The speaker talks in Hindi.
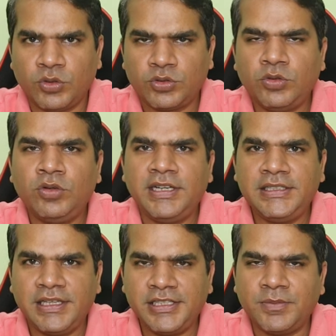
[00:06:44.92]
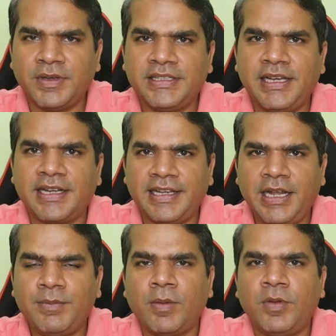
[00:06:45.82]
दोस्तों इस लिस्ट में ये
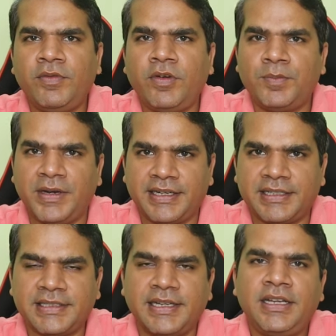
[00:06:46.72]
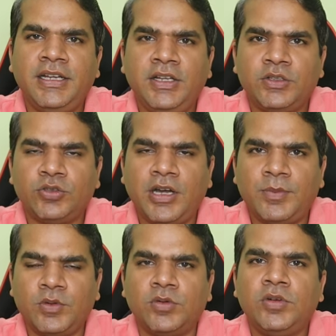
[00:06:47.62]
अकेला मेमोरी फॉर्म मैट्रेस है जो
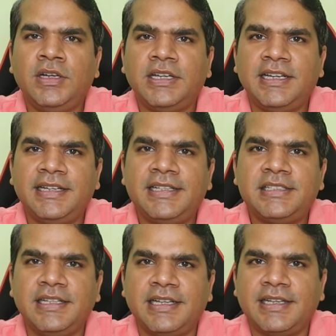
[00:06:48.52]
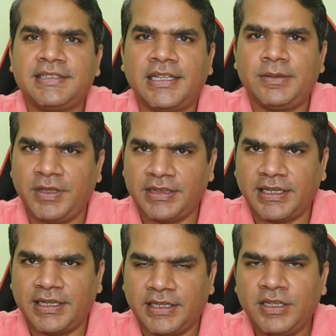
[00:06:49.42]
आपको लेटेस्ट लेयर के साथ
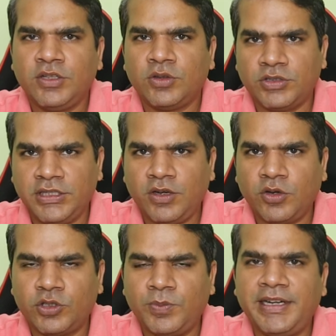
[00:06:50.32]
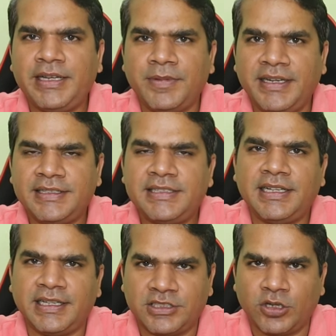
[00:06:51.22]
मिलता है तो ये ऑर्थोपेटिक मैट्रेस
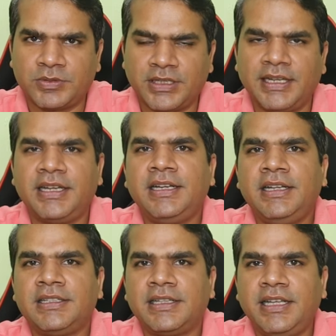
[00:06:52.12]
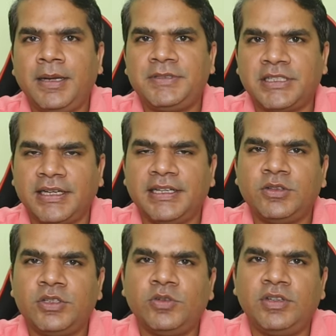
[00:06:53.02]
एक अच्छा ऑप्शन है यदि आप
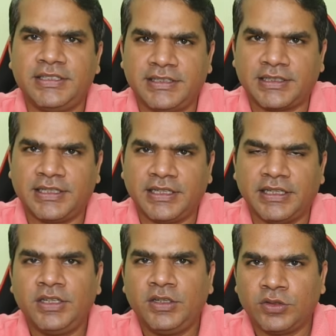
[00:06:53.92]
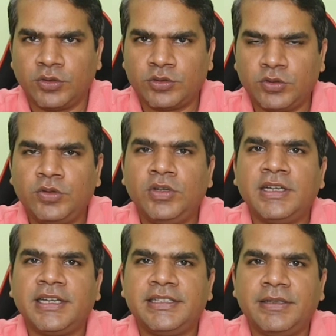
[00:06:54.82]
चाहें तो इसको ले सकते हैं दोस्तों
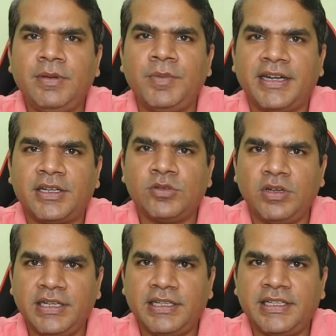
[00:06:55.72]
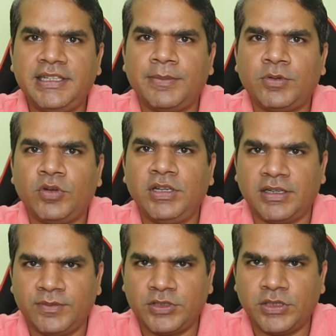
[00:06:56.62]
किसी भी मैट्रस को लेकर यदि आपको कोई
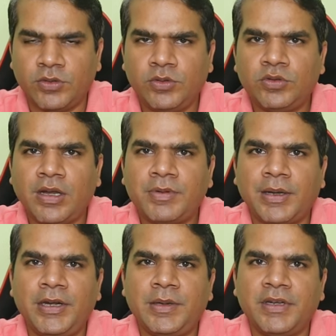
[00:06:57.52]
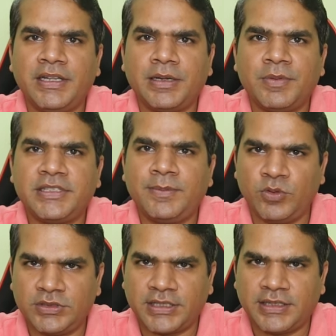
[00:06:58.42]
कन्फ्यूजन हो तो आप कमेंट में लिखकर मेरे से
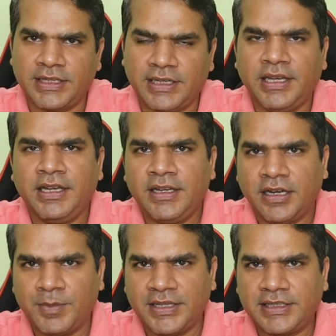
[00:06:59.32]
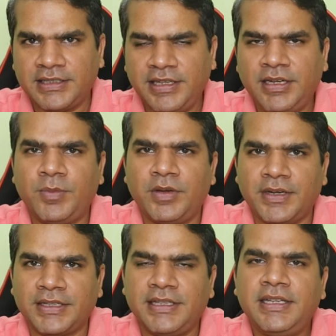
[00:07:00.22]
पूछ सकते हैं अब बात करते हैं नंबर
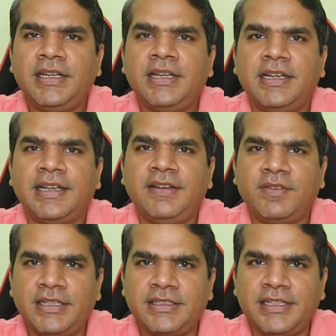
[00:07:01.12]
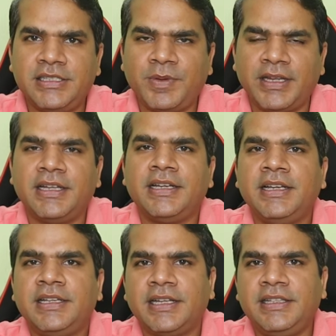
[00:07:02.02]
वन की लेकिन वहाँ जाने से पहले
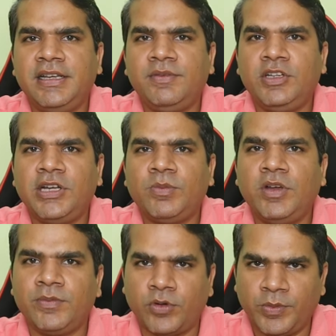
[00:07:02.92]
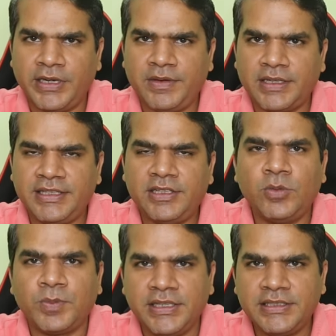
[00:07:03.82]
यदि ये वीडियो आपको इन्फॉर्मेटिव लगती है
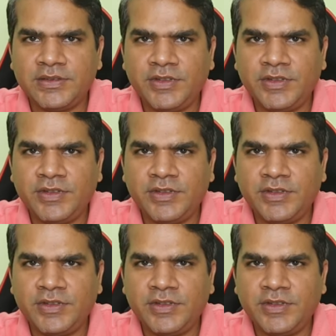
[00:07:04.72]
तो प्लीज़